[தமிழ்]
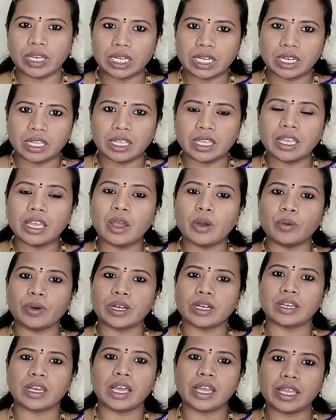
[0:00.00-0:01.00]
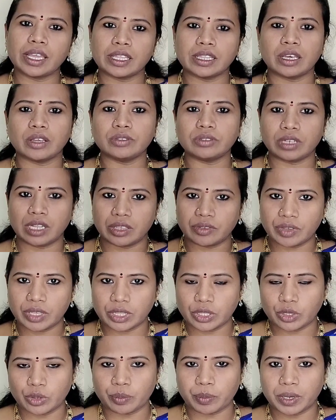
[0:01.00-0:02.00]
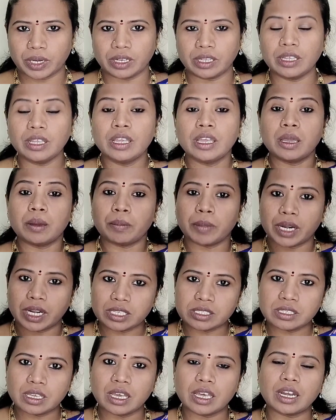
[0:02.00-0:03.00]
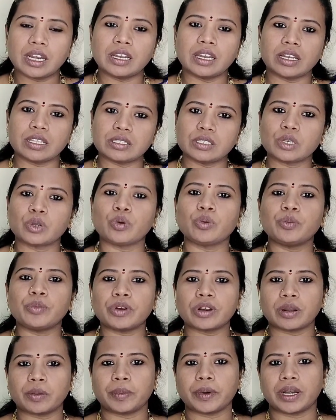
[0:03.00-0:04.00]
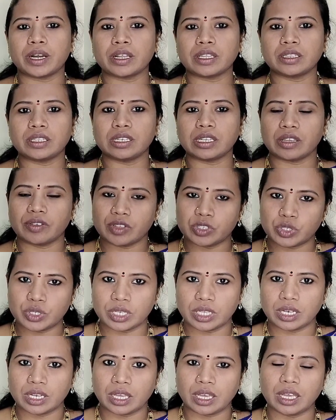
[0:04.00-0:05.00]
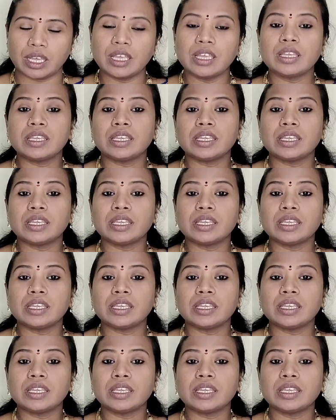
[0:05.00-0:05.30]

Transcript: வீட்லேயே அவங்களுக்காக ஏதாவது நெய்வேத்தியம் பண்ணி மனசார நினச்சி கும்பிடுற பழக்கத்தை நீங்கள் வச்சிங்கன்னா